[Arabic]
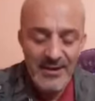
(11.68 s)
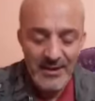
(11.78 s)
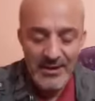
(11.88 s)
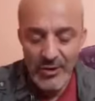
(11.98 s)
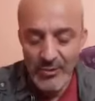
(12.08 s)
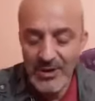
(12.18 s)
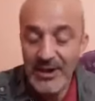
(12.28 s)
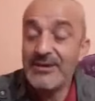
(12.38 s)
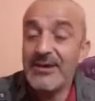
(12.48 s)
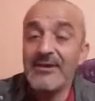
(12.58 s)
اليوم
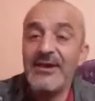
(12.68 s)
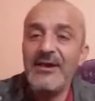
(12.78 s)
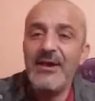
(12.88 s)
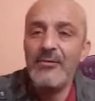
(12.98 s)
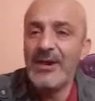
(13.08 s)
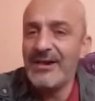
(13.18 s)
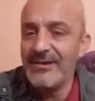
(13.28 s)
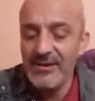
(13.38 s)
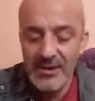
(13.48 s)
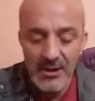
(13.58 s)
الحصه تاعنا وين
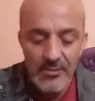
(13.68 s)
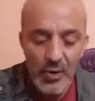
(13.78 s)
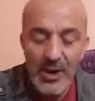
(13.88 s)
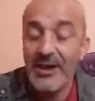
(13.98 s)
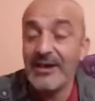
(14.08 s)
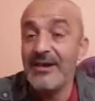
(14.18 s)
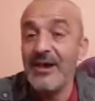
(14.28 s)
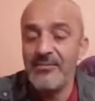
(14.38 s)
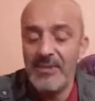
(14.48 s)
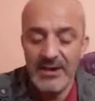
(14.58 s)
غادي نتكلموا على
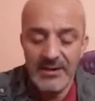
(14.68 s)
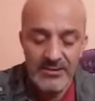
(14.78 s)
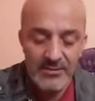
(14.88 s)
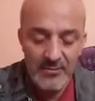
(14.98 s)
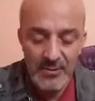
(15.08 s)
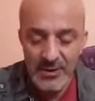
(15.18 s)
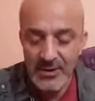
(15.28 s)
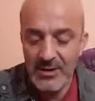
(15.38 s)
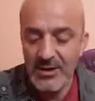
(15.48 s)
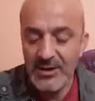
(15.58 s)
رياض محرز وين
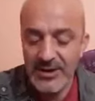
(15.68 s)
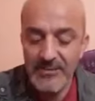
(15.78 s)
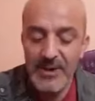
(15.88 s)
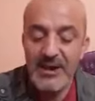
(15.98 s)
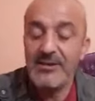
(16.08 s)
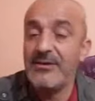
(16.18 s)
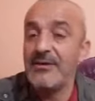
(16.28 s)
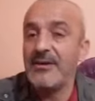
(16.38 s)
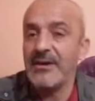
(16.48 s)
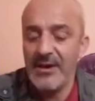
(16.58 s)
الاستبعاد
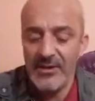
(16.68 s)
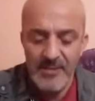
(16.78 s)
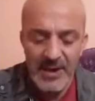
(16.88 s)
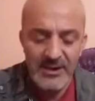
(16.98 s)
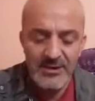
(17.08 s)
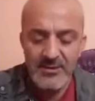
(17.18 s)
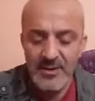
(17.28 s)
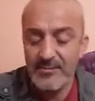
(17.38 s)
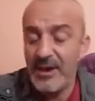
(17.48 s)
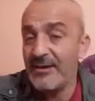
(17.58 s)
رياض محرز
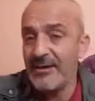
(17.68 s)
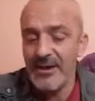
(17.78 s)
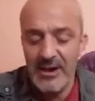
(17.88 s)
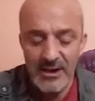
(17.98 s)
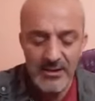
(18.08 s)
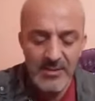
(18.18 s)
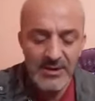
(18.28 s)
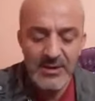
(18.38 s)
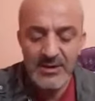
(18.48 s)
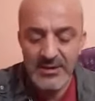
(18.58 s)
عن
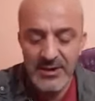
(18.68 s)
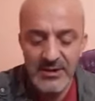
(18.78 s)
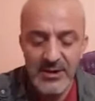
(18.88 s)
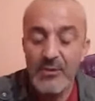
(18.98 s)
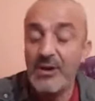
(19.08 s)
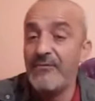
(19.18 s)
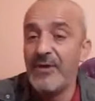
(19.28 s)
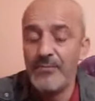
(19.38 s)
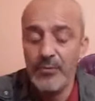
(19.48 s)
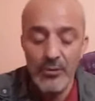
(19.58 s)
قائمه سيتي
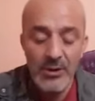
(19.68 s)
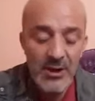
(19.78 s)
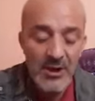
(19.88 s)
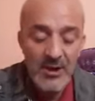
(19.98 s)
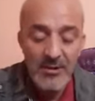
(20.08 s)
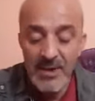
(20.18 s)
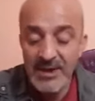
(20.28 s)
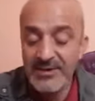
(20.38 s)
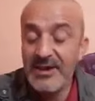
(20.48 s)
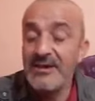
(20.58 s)
وليفربول
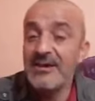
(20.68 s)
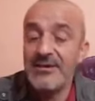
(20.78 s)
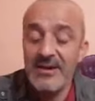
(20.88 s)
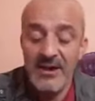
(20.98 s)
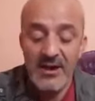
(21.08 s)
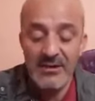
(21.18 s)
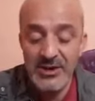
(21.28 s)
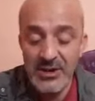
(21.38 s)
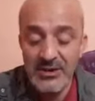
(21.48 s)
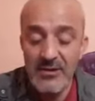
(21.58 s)
مازال يصنع
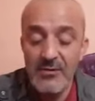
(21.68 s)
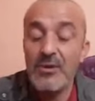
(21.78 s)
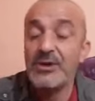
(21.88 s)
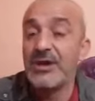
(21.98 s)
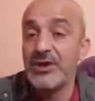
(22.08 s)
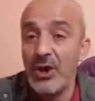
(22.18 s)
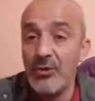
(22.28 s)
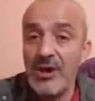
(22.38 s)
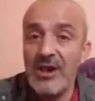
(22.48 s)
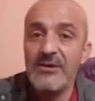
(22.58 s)
الجدل
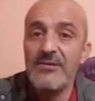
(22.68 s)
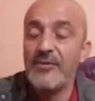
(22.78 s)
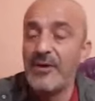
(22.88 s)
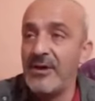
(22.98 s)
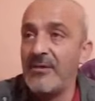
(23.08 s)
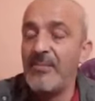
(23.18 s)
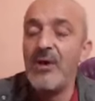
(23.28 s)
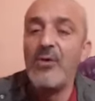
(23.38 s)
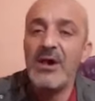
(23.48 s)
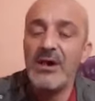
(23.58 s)
والتساؤلات في
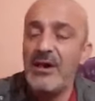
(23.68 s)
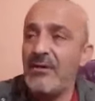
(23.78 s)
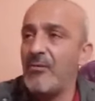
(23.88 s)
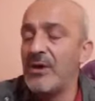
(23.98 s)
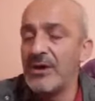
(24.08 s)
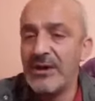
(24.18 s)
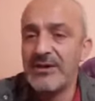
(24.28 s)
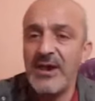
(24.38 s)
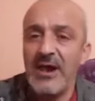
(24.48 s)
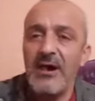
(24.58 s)
المواقع
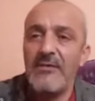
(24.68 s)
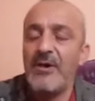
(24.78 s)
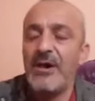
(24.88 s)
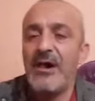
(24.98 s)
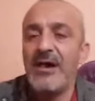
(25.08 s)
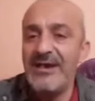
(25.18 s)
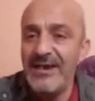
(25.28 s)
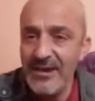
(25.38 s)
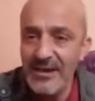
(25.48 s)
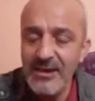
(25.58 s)
والصحافه
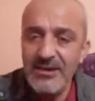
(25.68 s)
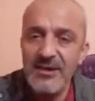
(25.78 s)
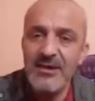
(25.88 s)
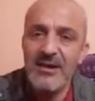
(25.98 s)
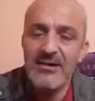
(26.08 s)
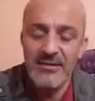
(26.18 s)
الانجليزيه